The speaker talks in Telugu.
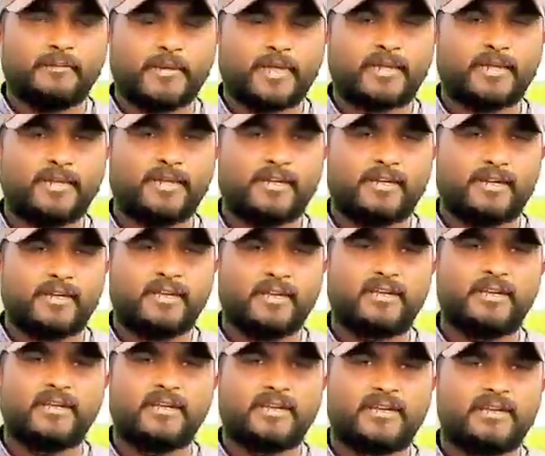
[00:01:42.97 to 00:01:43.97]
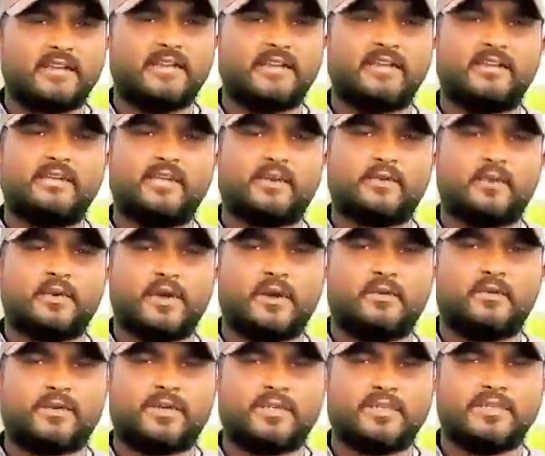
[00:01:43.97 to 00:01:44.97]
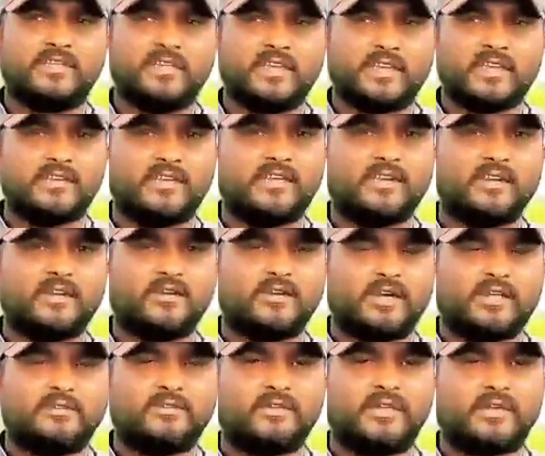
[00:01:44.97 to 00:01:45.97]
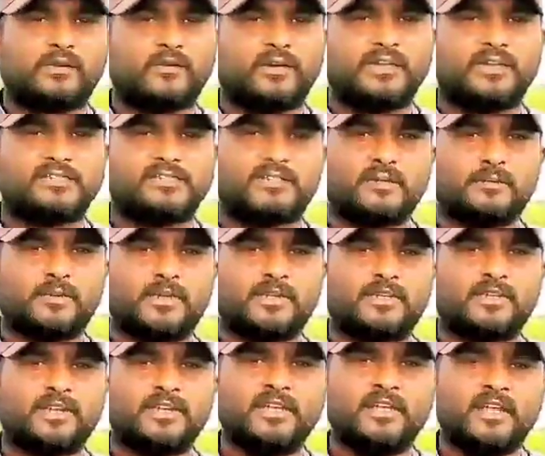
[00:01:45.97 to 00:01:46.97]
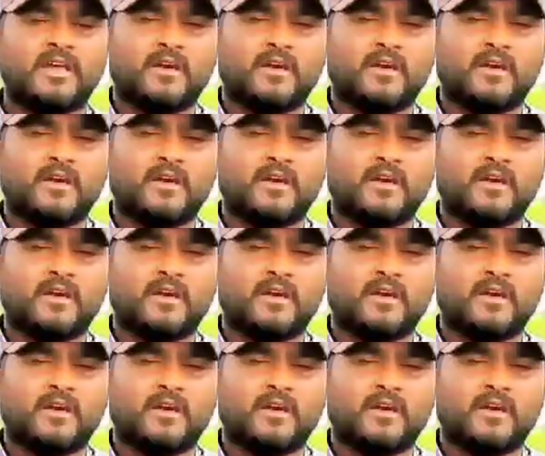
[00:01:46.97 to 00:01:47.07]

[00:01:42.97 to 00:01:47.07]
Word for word: బరక అనగా ఎర్ర నేలలు ఎక్కువగా ఉంటాయి ఈ ఎర్ర నెలలో కందులు ఎక్కువగా వేసినప్పటికీ